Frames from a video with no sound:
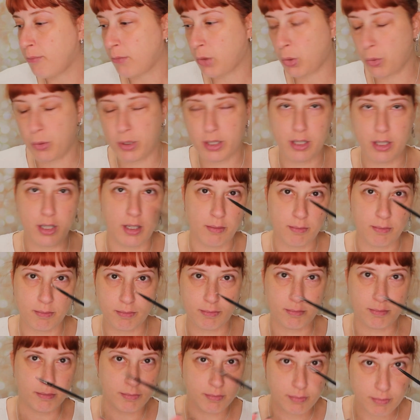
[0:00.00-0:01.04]
quindi
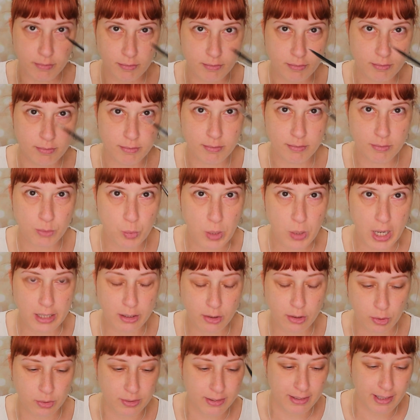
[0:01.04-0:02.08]
un
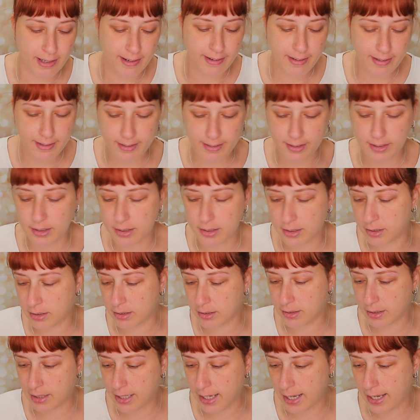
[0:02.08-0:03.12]
altro trick
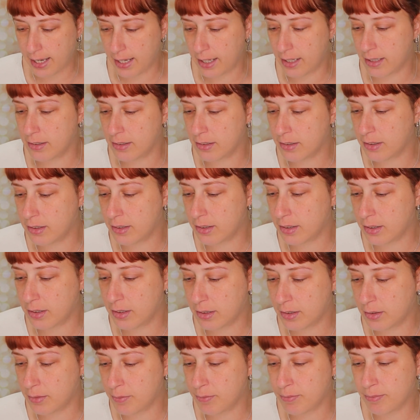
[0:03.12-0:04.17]
uh, che
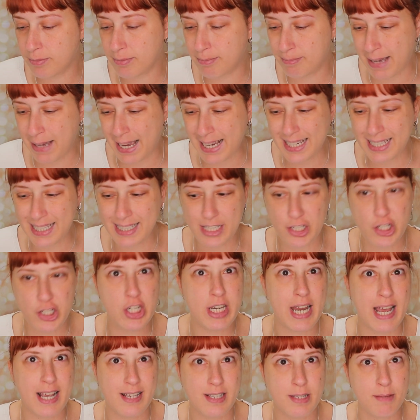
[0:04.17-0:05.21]
uh, ma anche dai
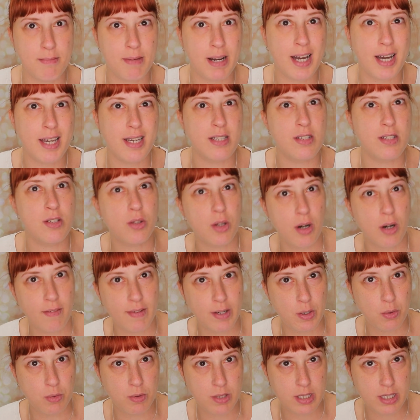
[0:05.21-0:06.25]
cinesi magari si
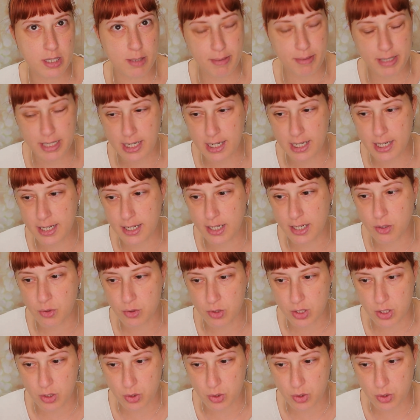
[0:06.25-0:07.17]
trovano questi pennellini così